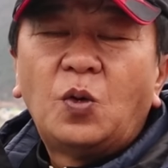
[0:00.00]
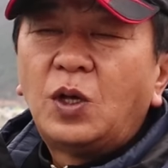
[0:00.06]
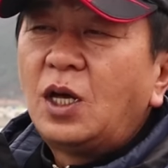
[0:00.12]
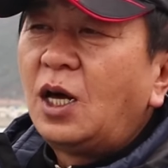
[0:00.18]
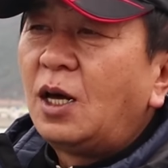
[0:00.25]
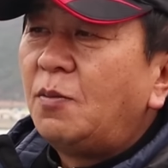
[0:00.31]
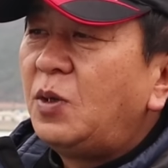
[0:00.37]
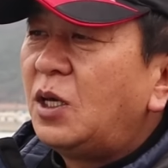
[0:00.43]

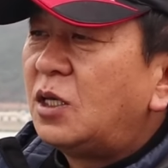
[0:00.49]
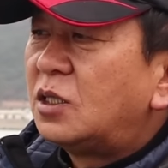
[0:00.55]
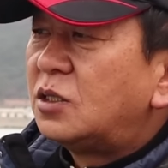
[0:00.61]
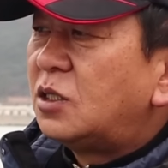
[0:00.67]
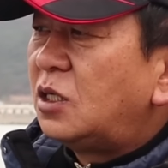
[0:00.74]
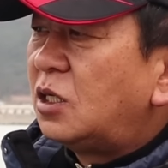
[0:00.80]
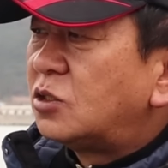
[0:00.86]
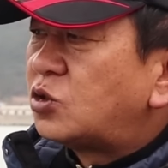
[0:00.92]

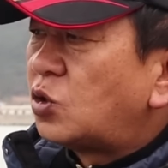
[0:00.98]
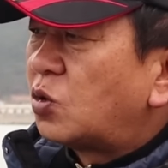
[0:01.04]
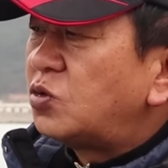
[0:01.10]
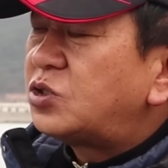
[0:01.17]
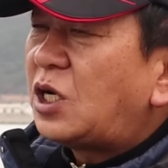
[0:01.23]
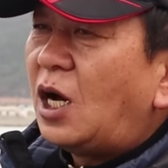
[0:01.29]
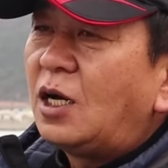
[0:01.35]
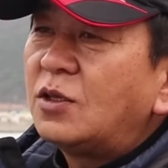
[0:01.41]
왜냐하면 어,
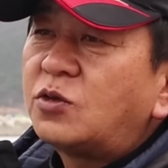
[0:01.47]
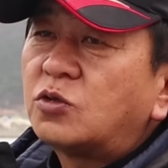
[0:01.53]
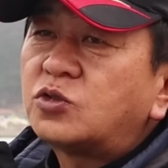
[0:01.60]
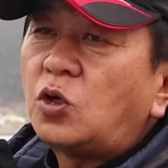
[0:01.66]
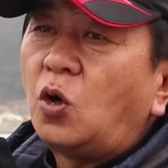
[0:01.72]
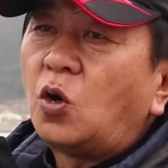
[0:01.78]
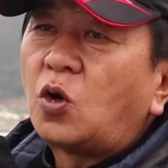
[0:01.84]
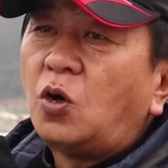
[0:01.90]
조류
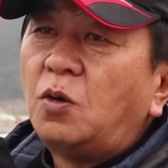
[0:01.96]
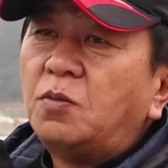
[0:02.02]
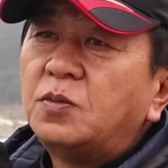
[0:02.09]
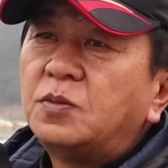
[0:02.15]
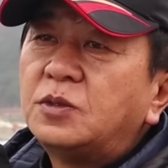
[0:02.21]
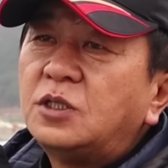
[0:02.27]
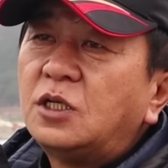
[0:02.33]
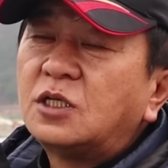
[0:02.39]
상황도
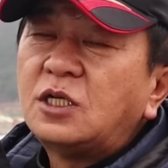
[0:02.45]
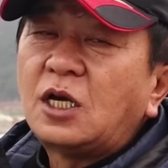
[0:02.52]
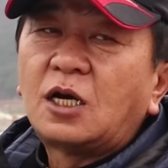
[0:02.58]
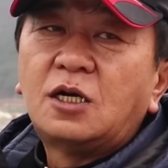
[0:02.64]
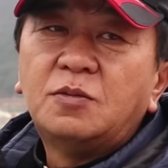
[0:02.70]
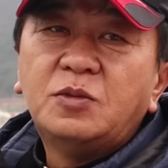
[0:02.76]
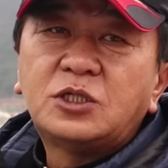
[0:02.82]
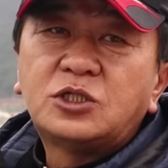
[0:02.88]
조금
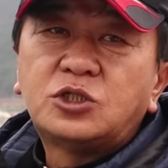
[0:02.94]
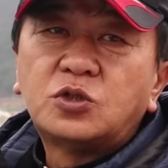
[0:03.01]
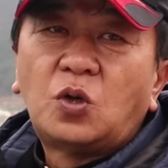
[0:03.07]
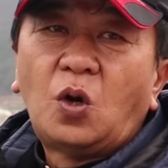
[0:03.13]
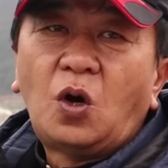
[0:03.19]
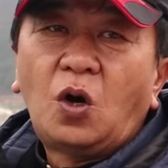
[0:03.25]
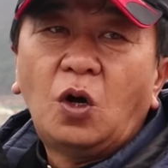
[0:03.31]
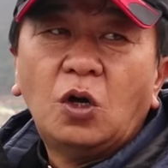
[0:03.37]
영향을
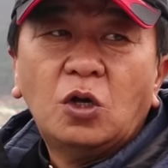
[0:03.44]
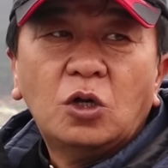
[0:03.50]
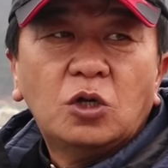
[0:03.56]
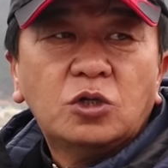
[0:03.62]
미치고